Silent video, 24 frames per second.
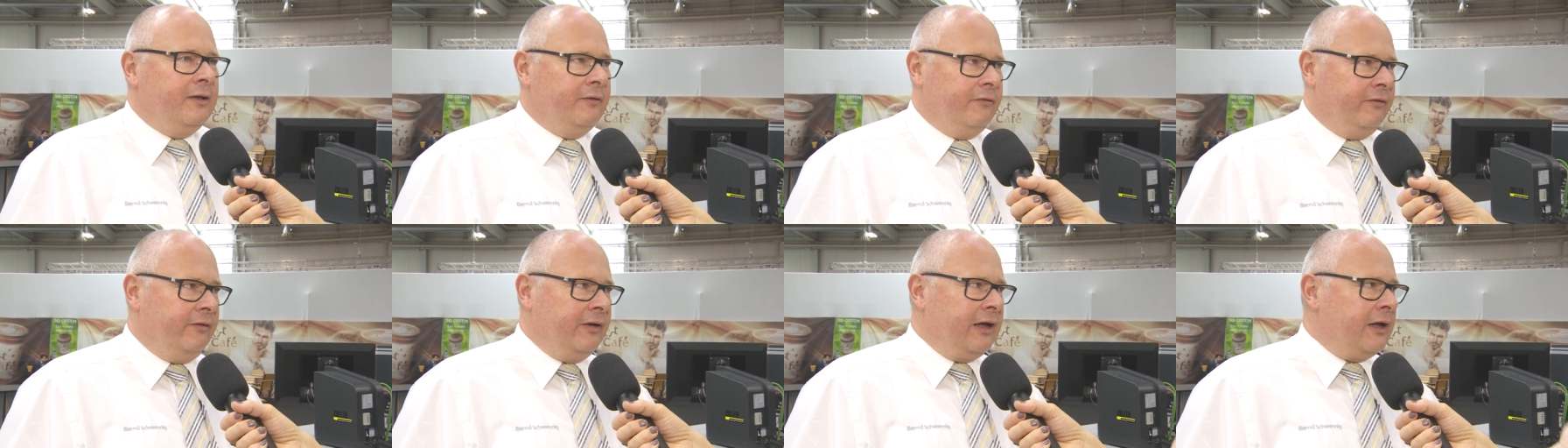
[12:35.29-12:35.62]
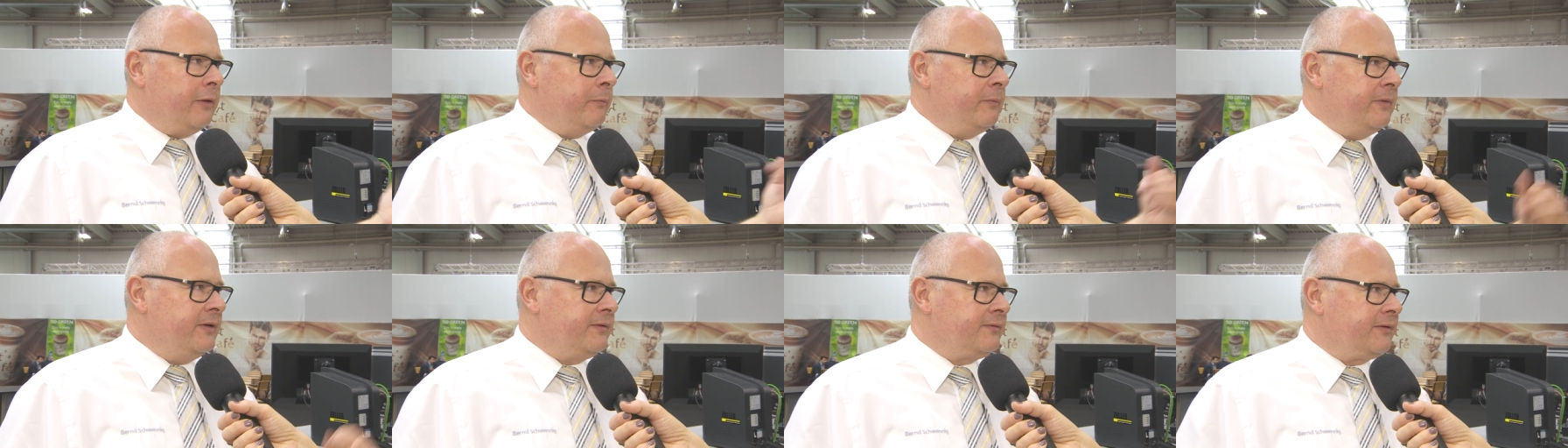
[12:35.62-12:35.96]
wir
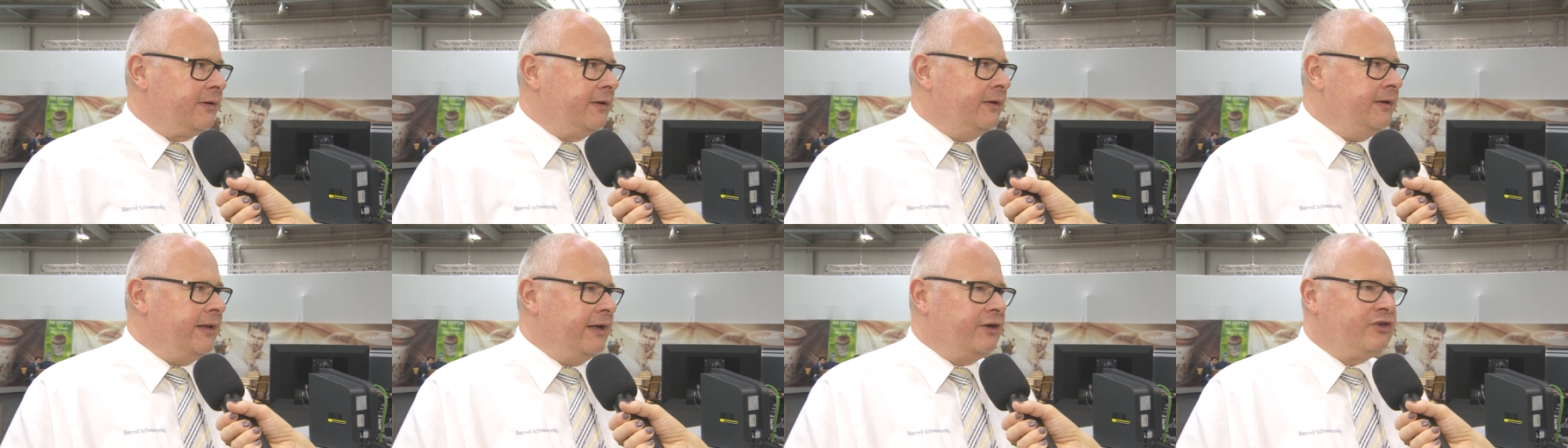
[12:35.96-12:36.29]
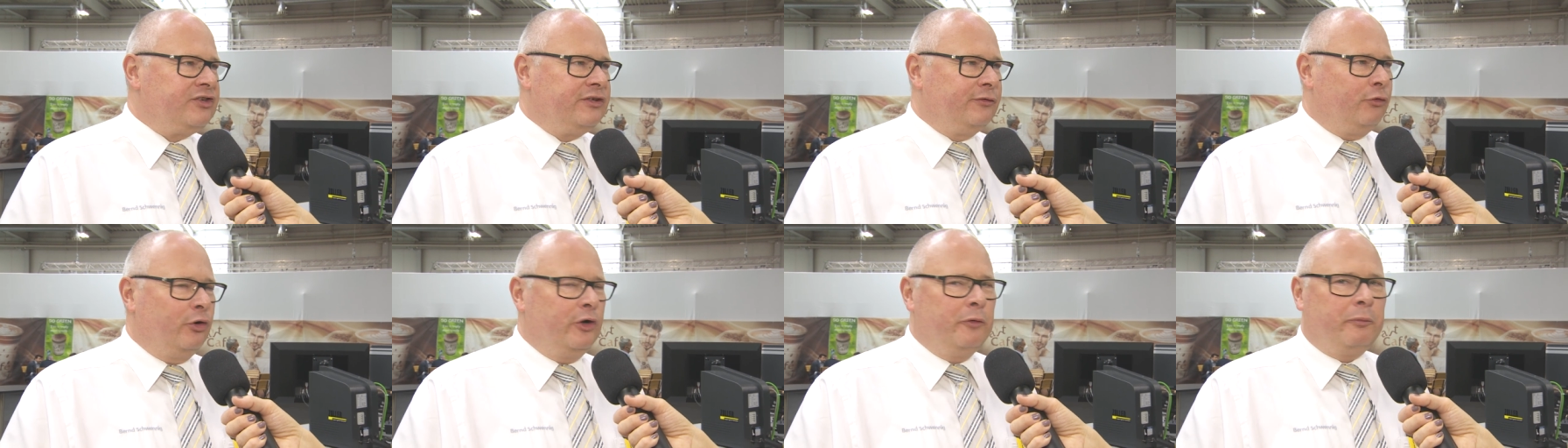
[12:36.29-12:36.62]
haben jetzt äh,
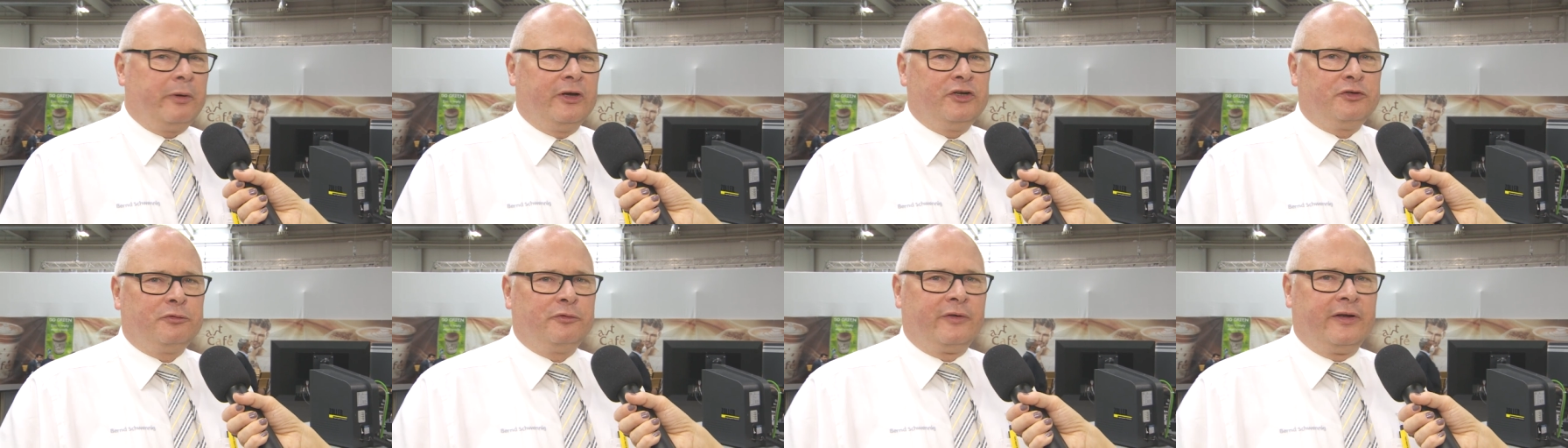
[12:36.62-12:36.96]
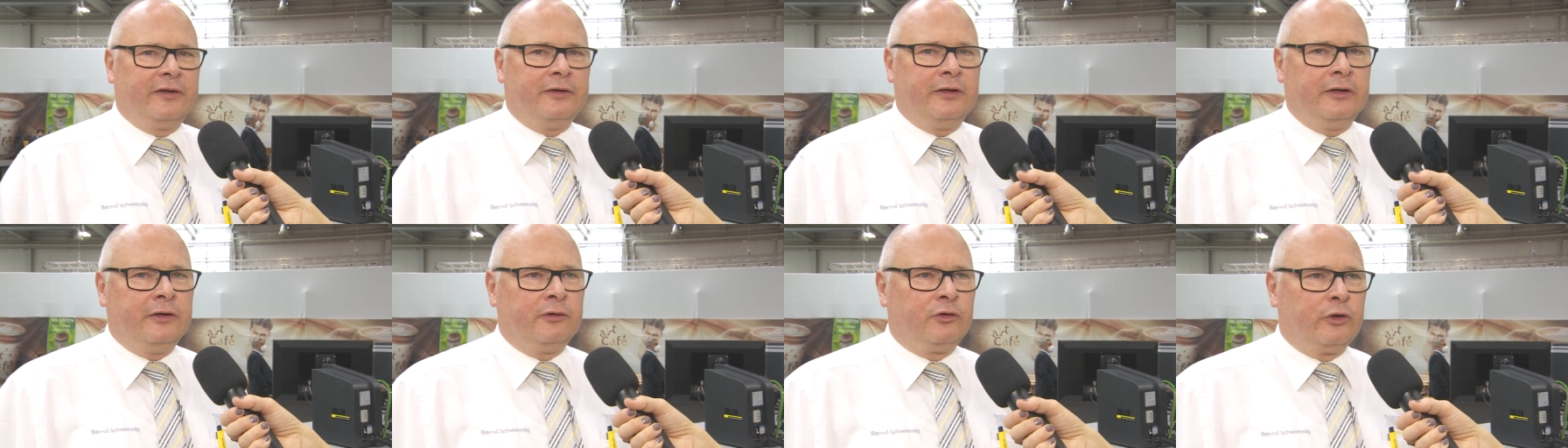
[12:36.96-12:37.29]
nächste Woche
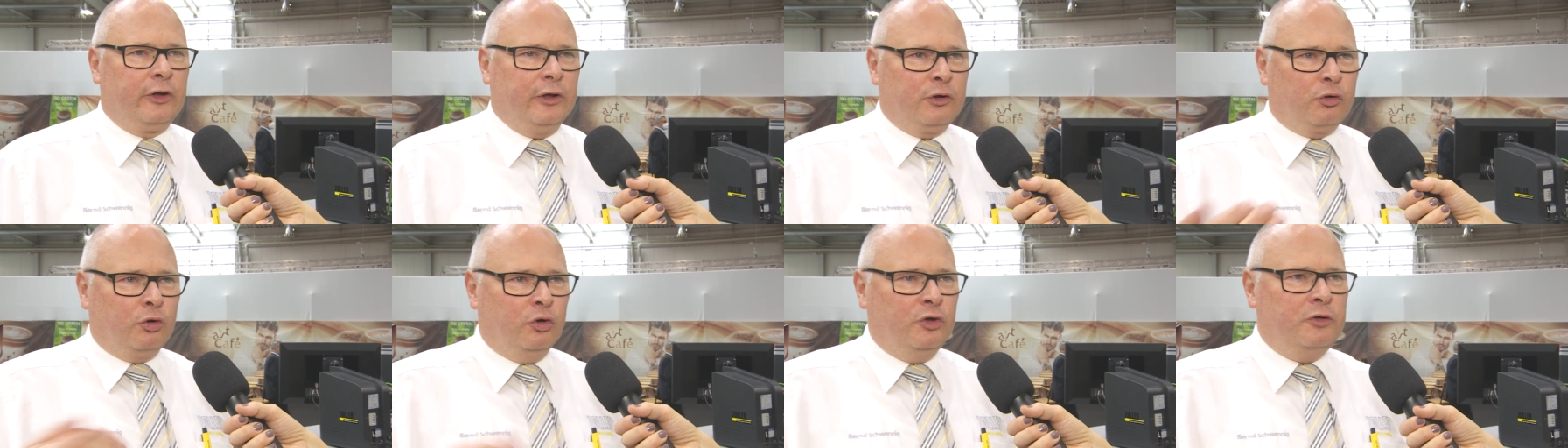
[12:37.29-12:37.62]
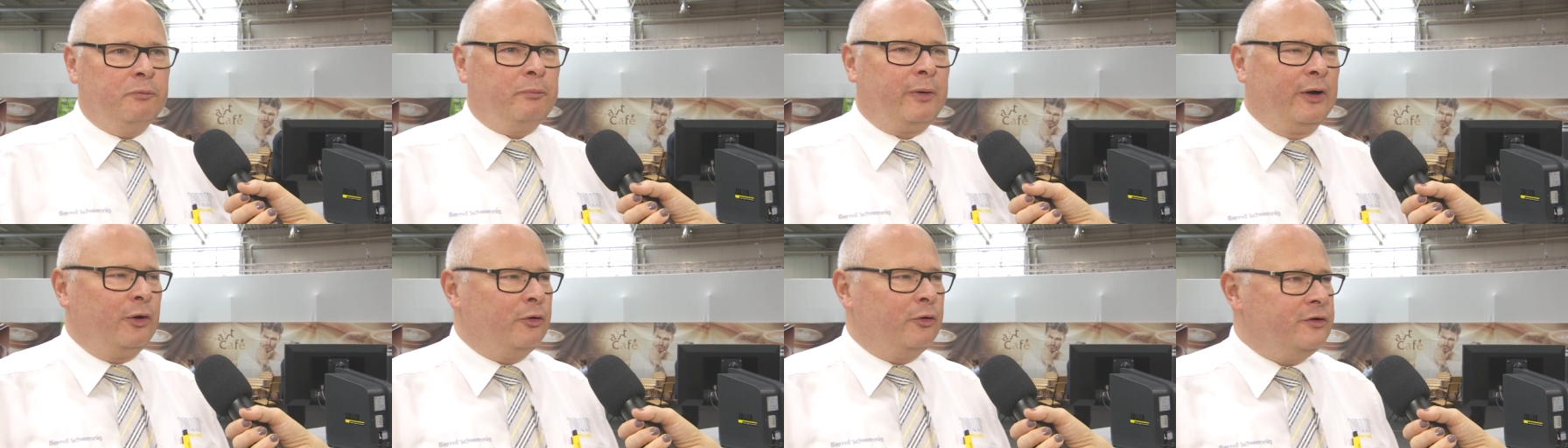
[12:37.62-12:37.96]
beispielsweise einen
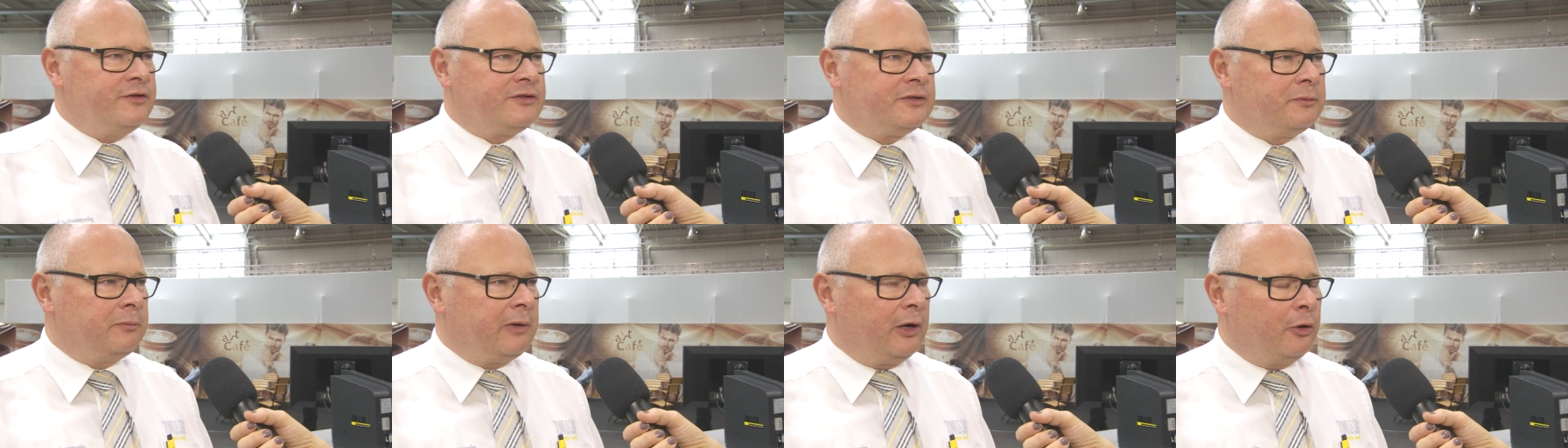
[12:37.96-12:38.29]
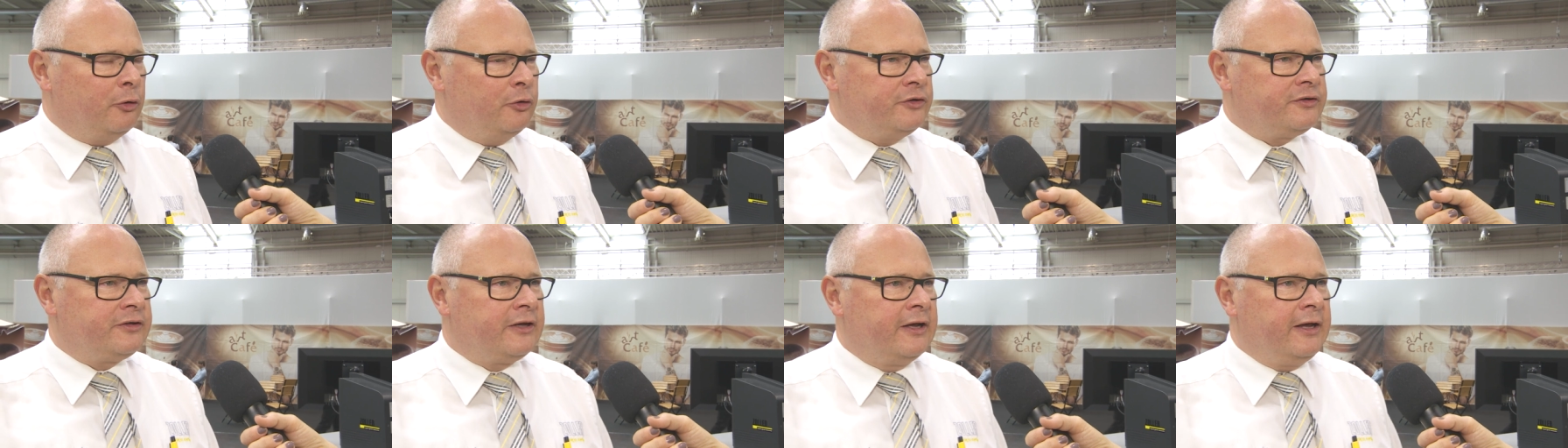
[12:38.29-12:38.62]
Kunden bei uns im
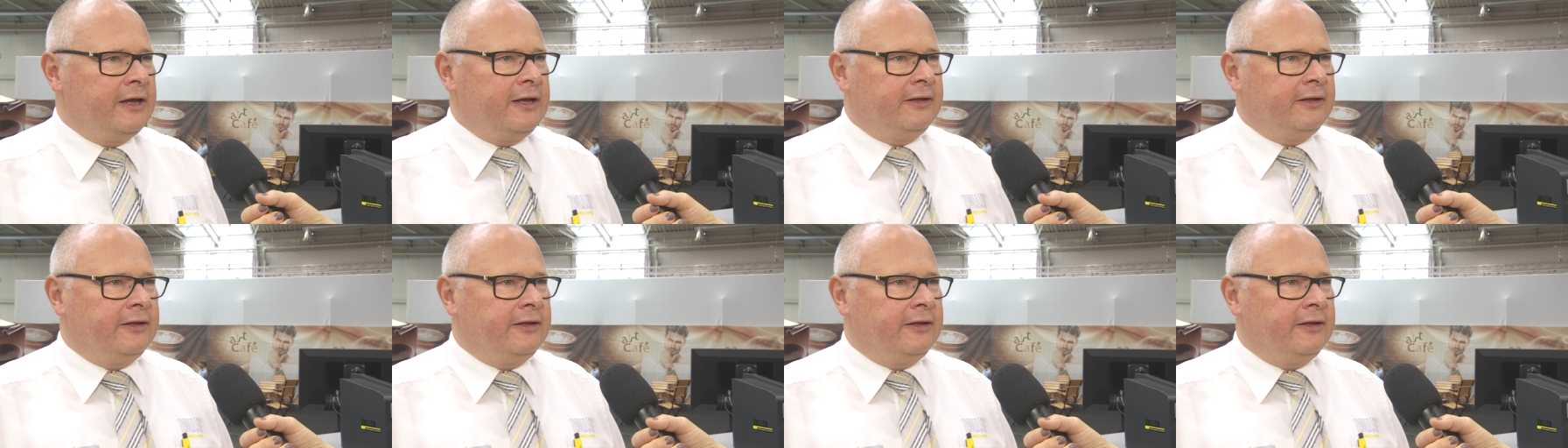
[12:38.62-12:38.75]
Haus,